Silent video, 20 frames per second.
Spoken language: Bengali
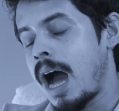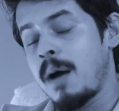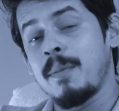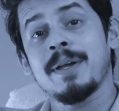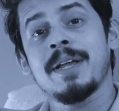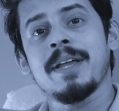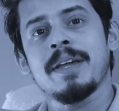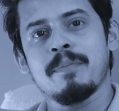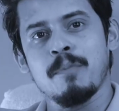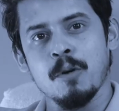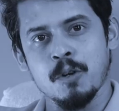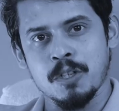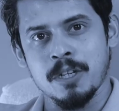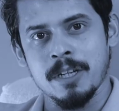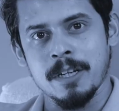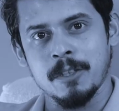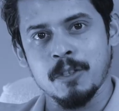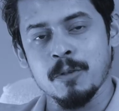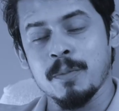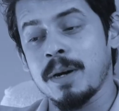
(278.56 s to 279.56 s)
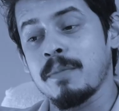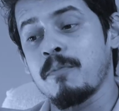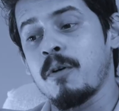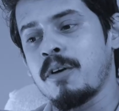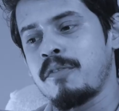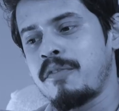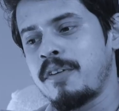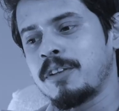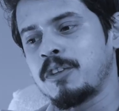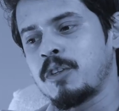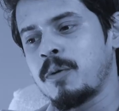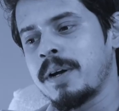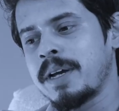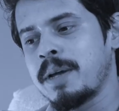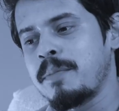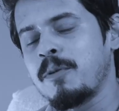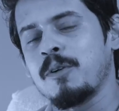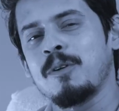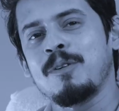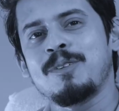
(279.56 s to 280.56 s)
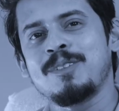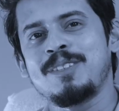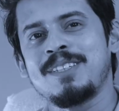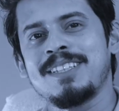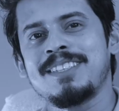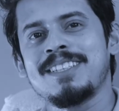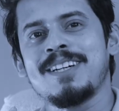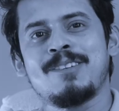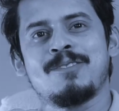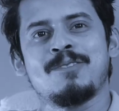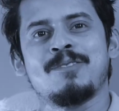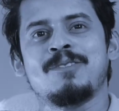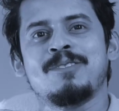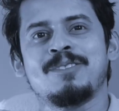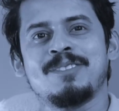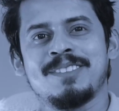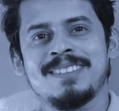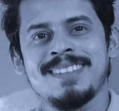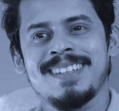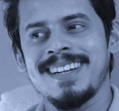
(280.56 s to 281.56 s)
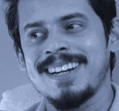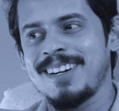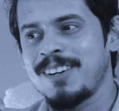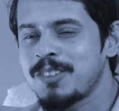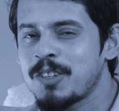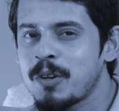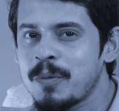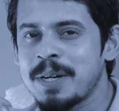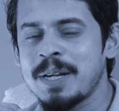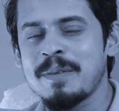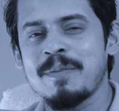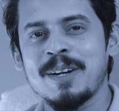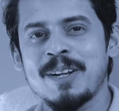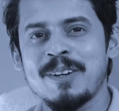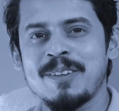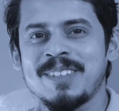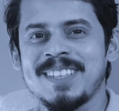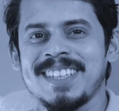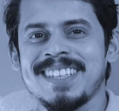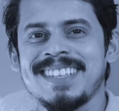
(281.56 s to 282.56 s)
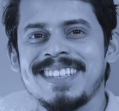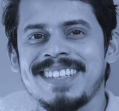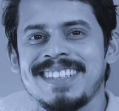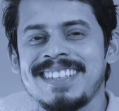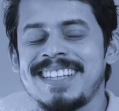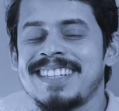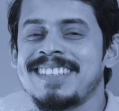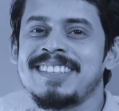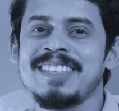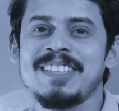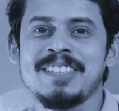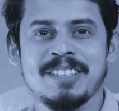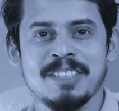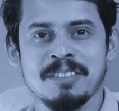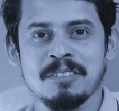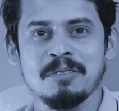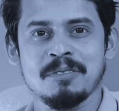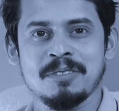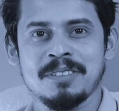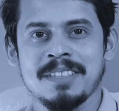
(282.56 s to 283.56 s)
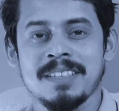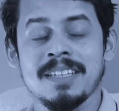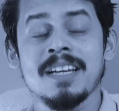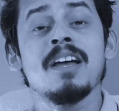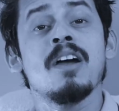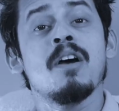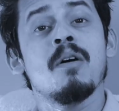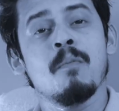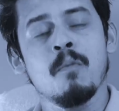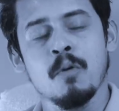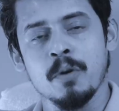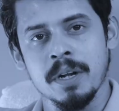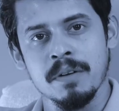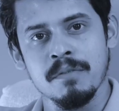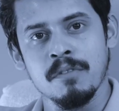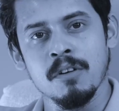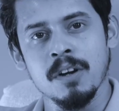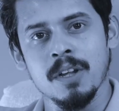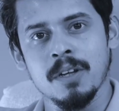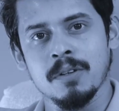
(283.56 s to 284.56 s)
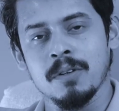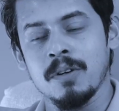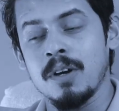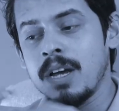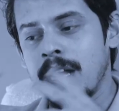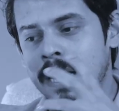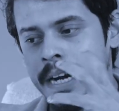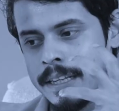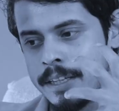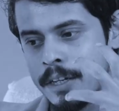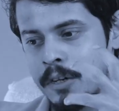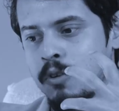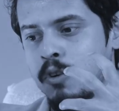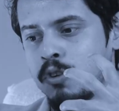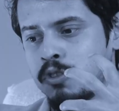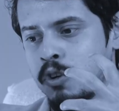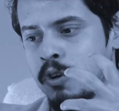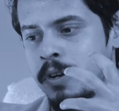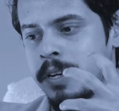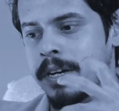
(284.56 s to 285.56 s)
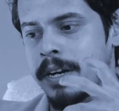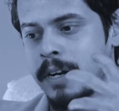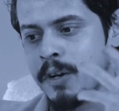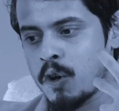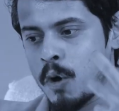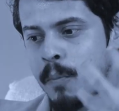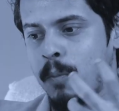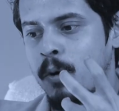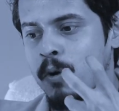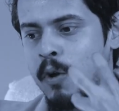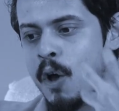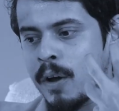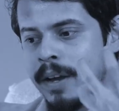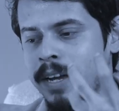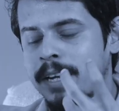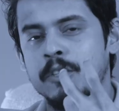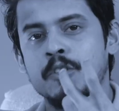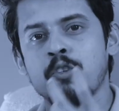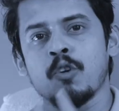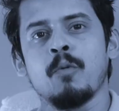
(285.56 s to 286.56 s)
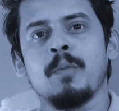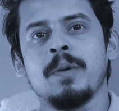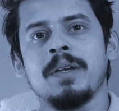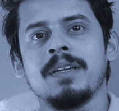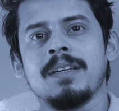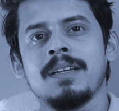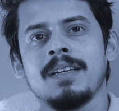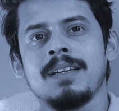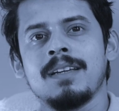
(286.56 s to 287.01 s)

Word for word: আবেগের বসে তোমার বয়ফ্রেন্ড তোমাকে বলল যে জানো একটা ছবিটা পাঠাও না দেখতে ইচ্ছে করছে মনের ভুলেও নিজের শরীরের গোপন অঙ্গের ছবি